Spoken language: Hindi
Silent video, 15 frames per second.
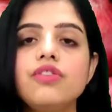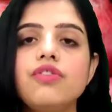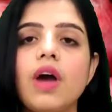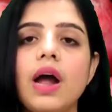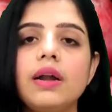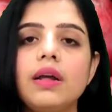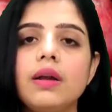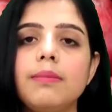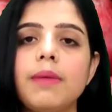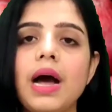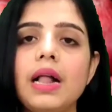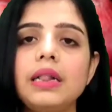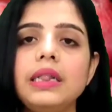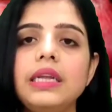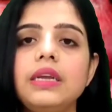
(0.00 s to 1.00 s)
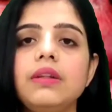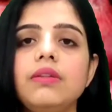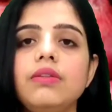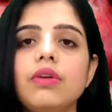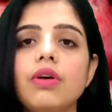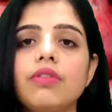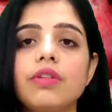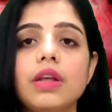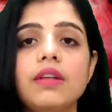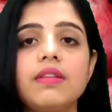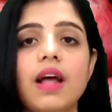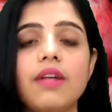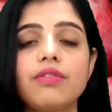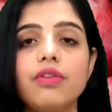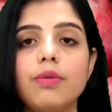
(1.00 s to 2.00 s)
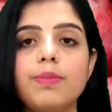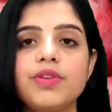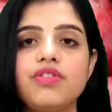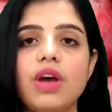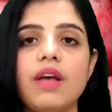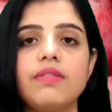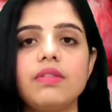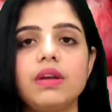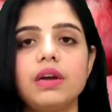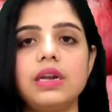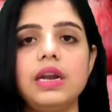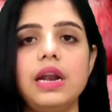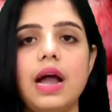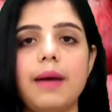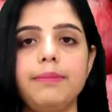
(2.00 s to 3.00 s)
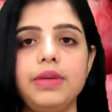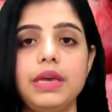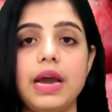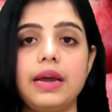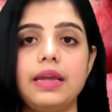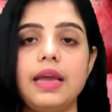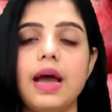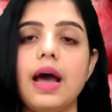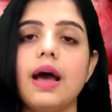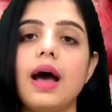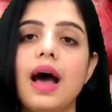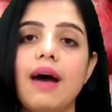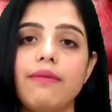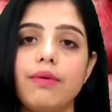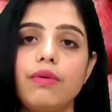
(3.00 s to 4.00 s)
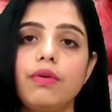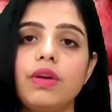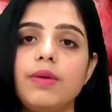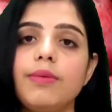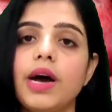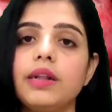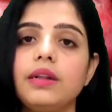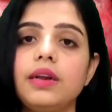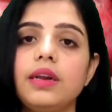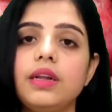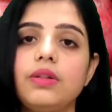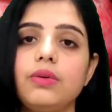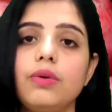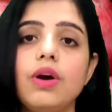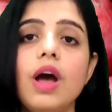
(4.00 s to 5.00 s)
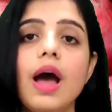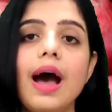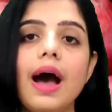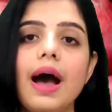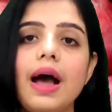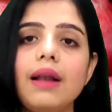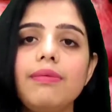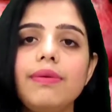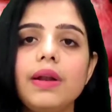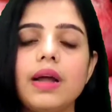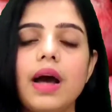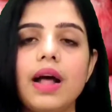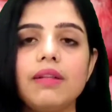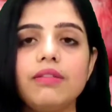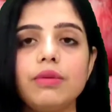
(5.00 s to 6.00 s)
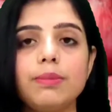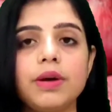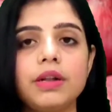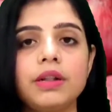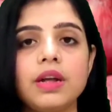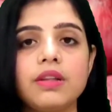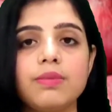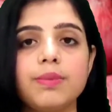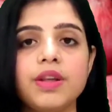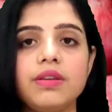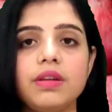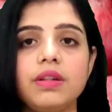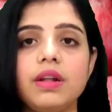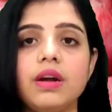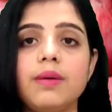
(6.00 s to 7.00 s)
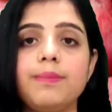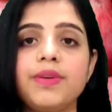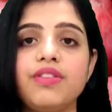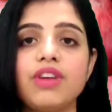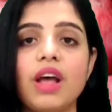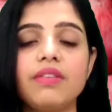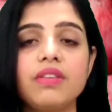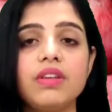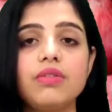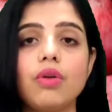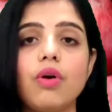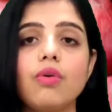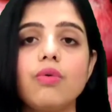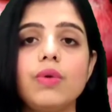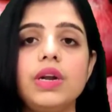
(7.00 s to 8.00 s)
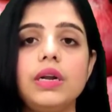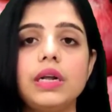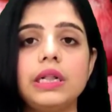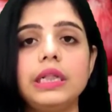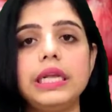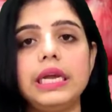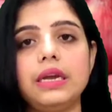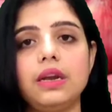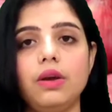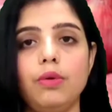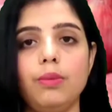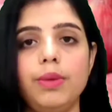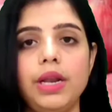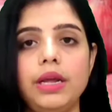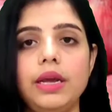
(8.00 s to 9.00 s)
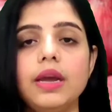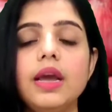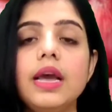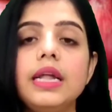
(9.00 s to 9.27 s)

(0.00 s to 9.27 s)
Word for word: छाटन माल 300 से 750 तक नीलाम किया गया आवकों की बात करें तो हाल फिलहाल सुबह 10 बजे तक पचासी क्विंटल देखने को मिली